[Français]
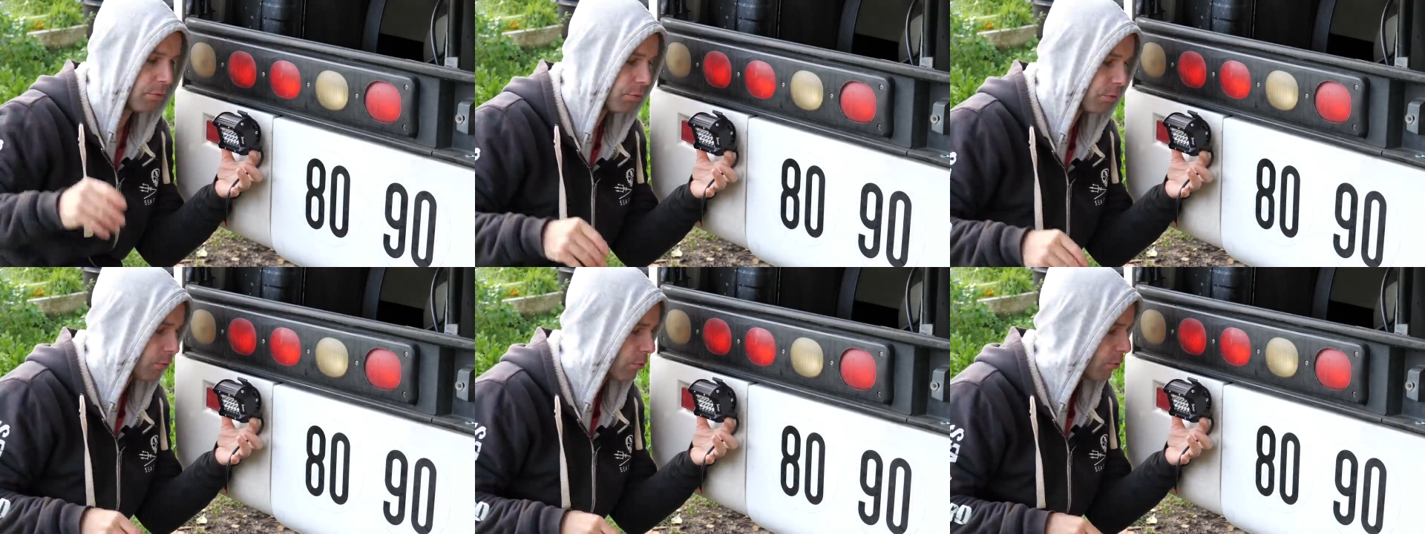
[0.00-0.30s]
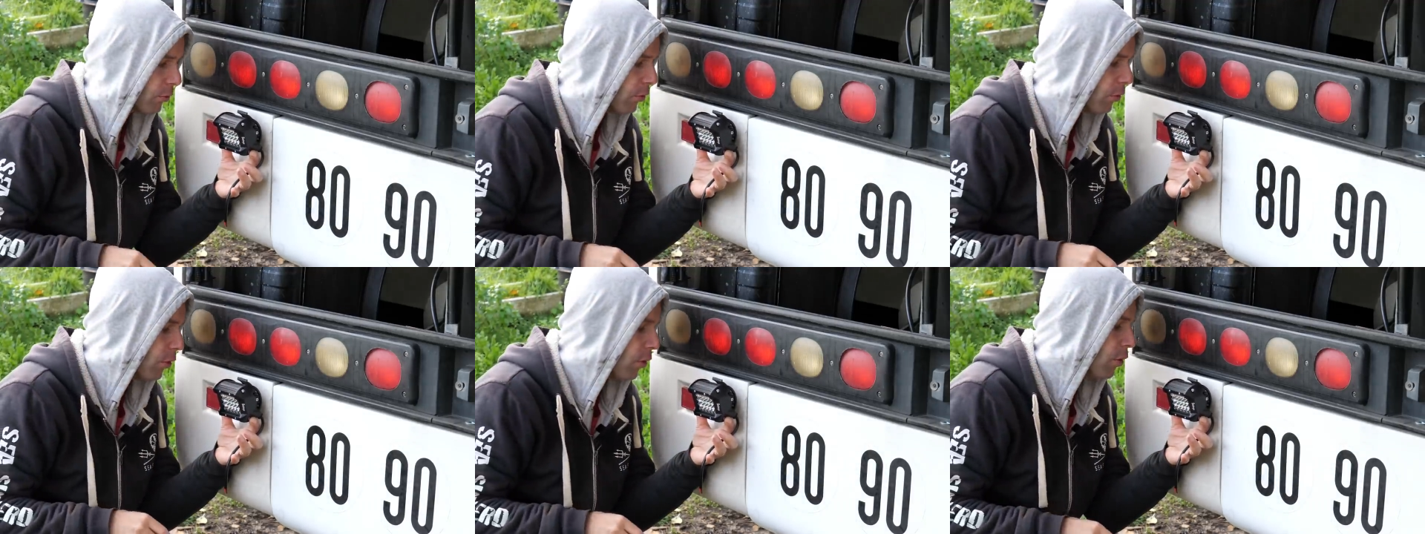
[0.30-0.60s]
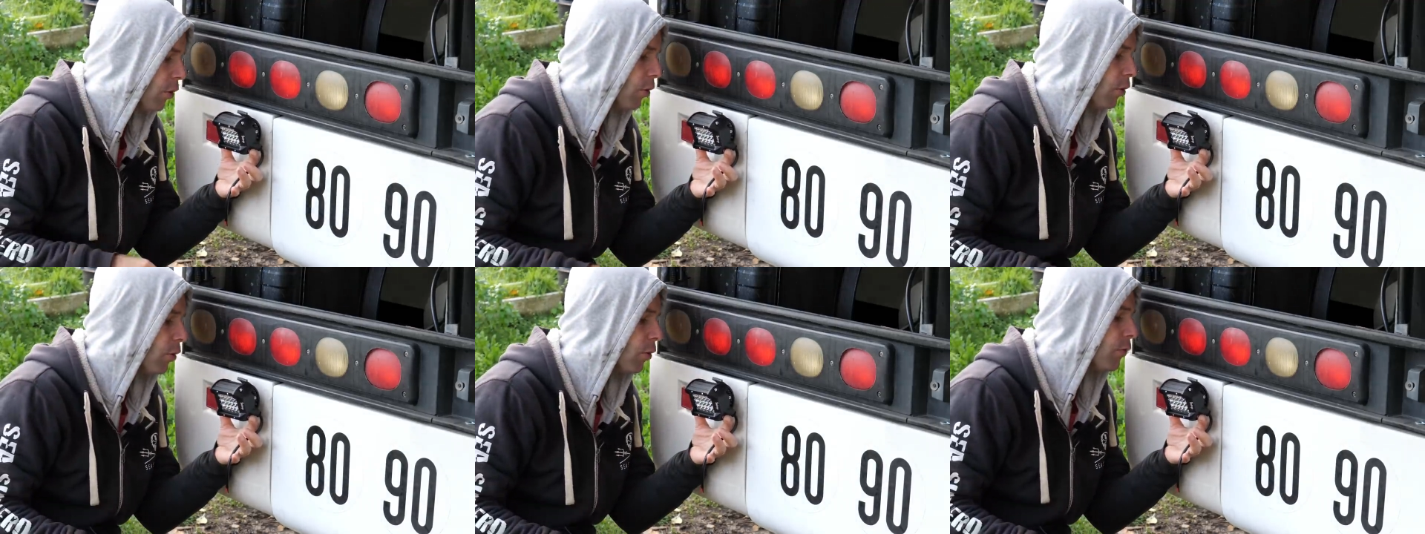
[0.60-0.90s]
Donc, euh,
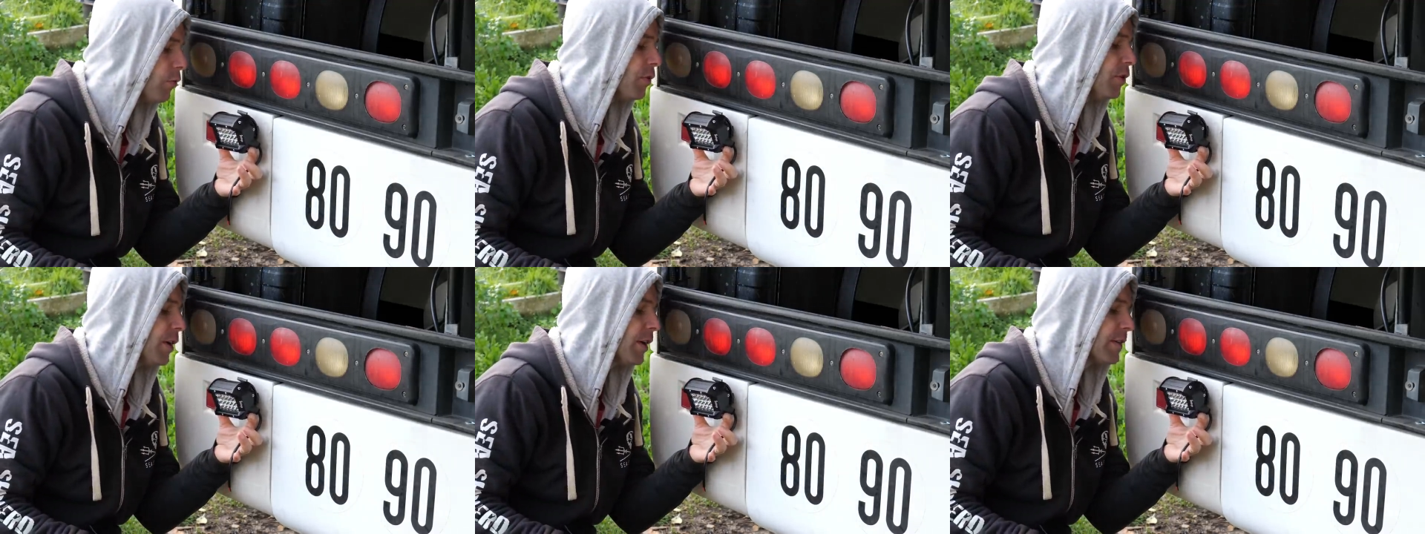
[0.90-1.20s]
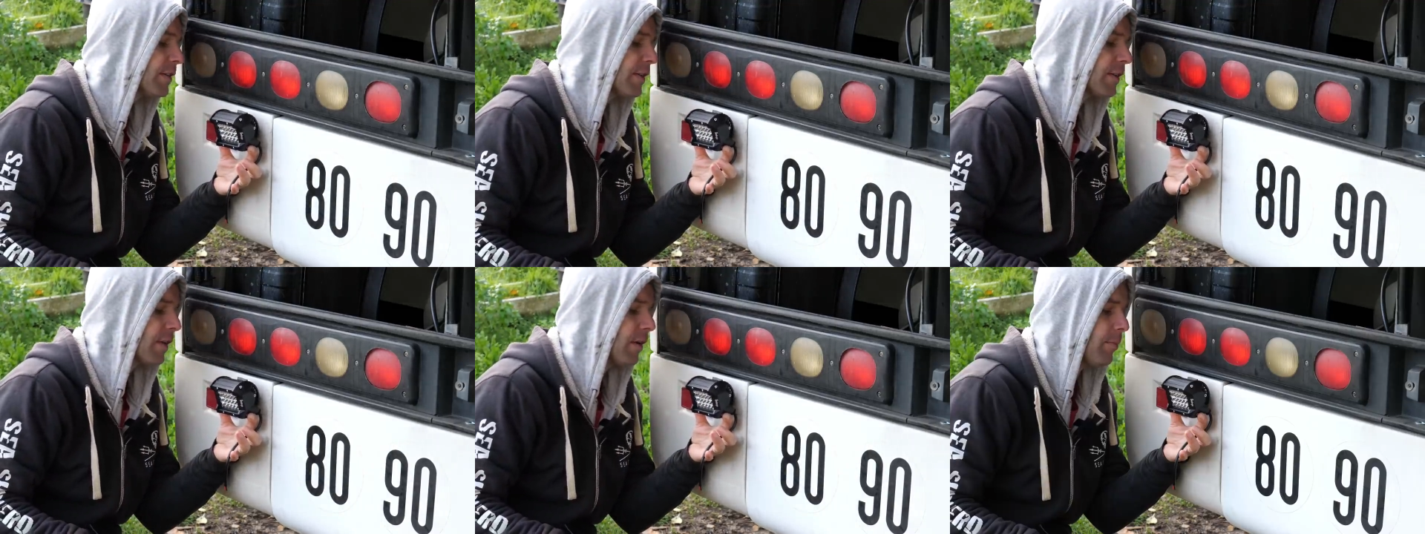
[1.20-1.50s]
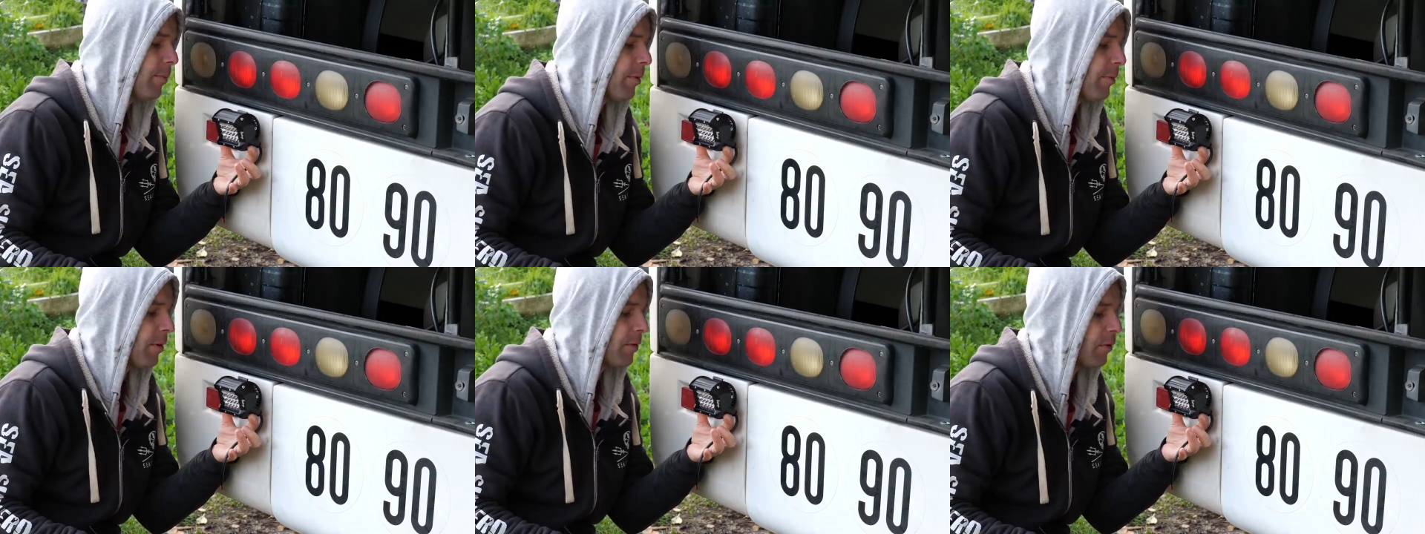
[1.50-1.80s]
au final, ça sera
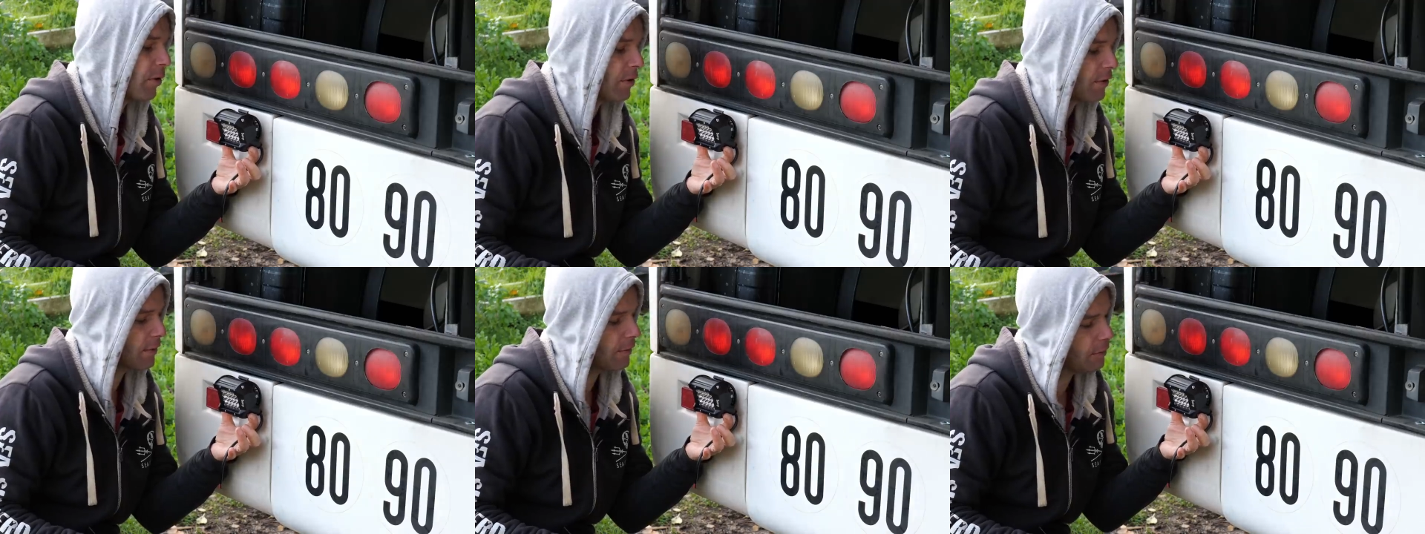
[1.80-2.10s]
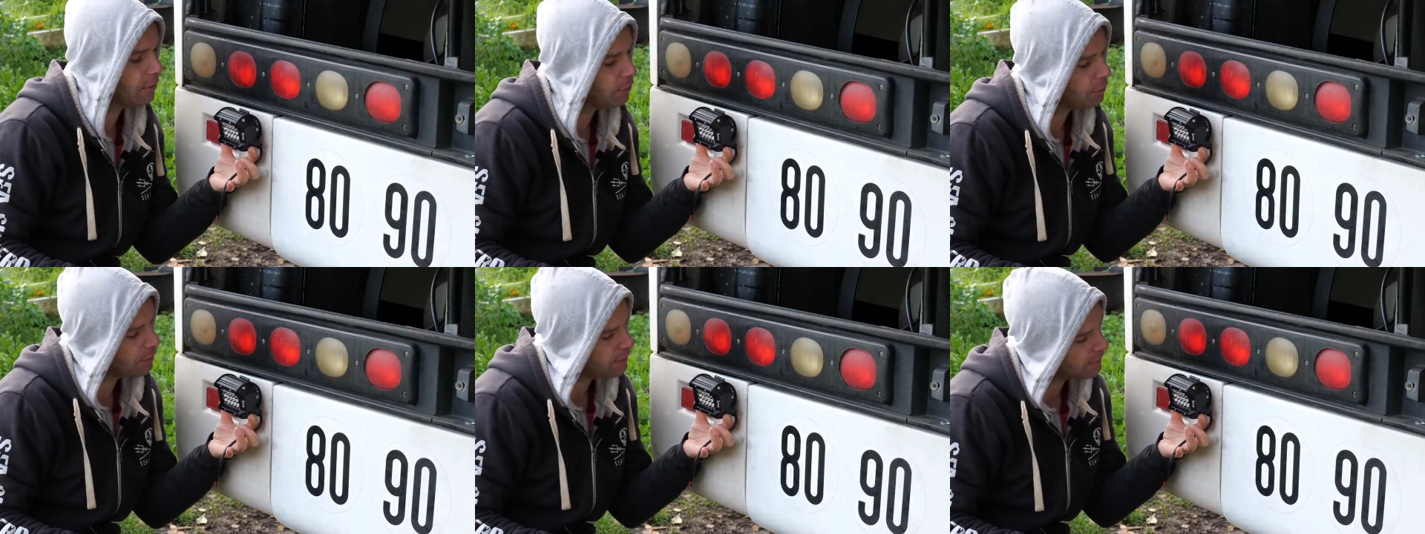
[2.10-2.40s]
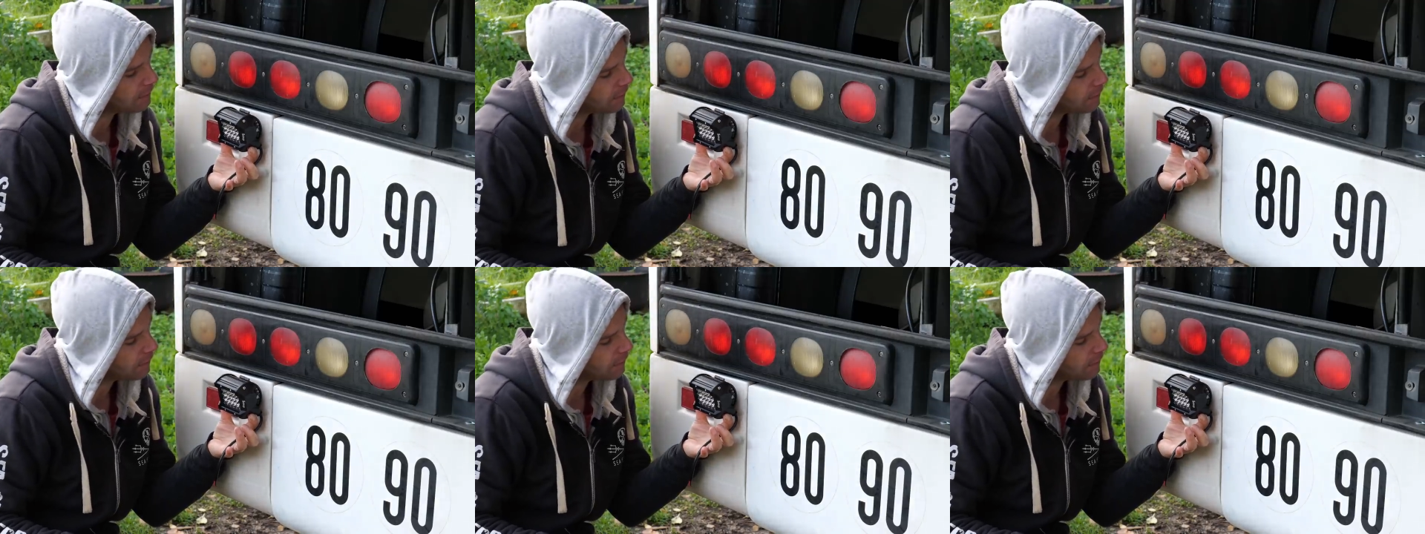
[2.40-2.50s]
pas mal. Voilà, ça va donner